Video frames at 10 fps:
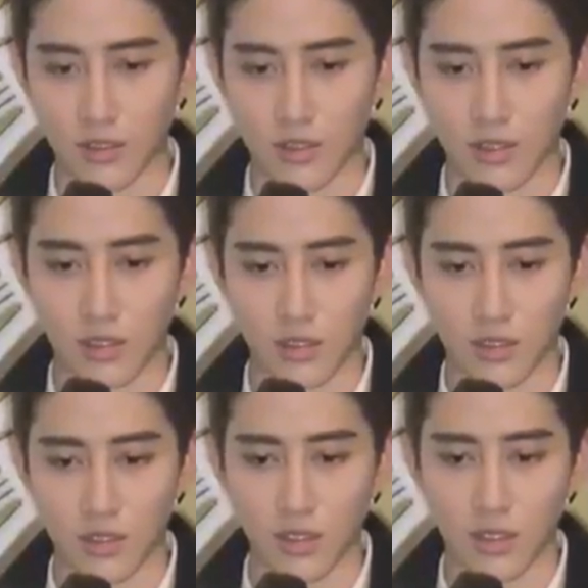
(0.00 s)
是
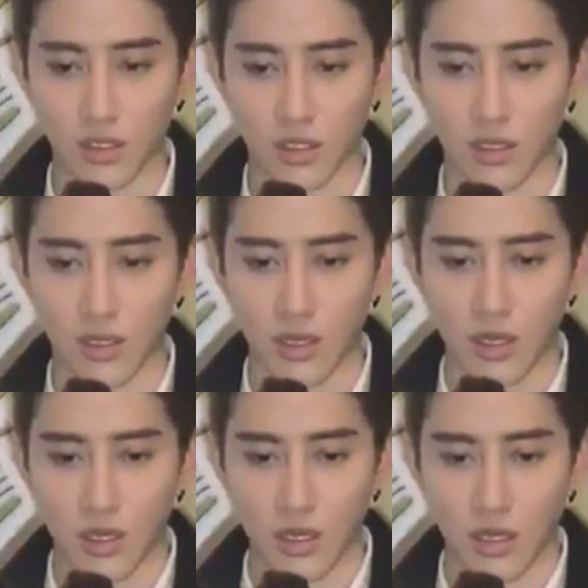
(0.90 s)
真的
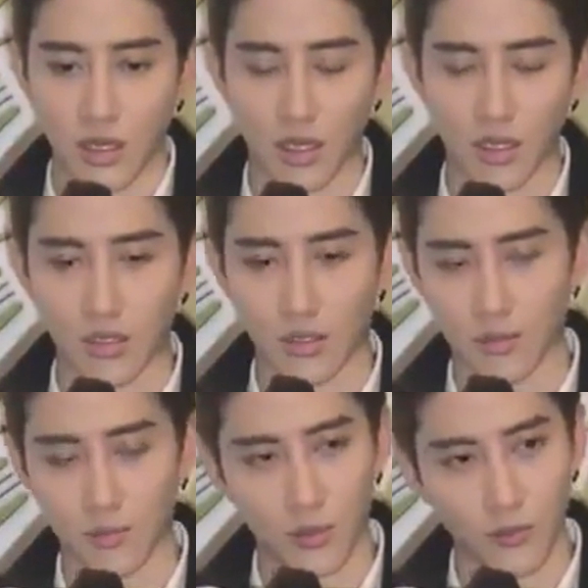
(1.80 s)
很
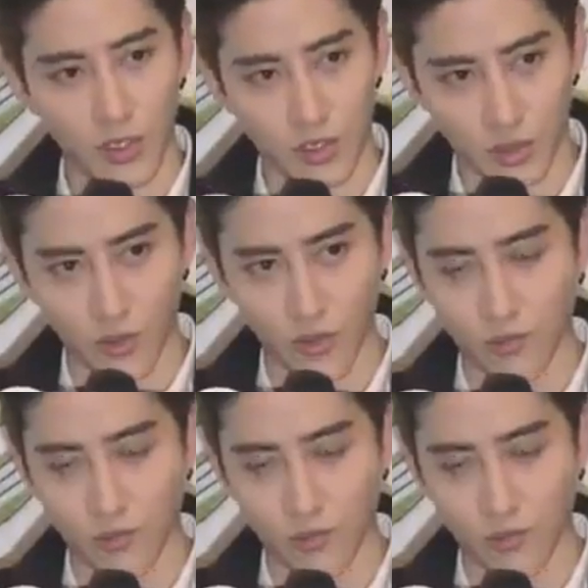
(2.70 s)
professional。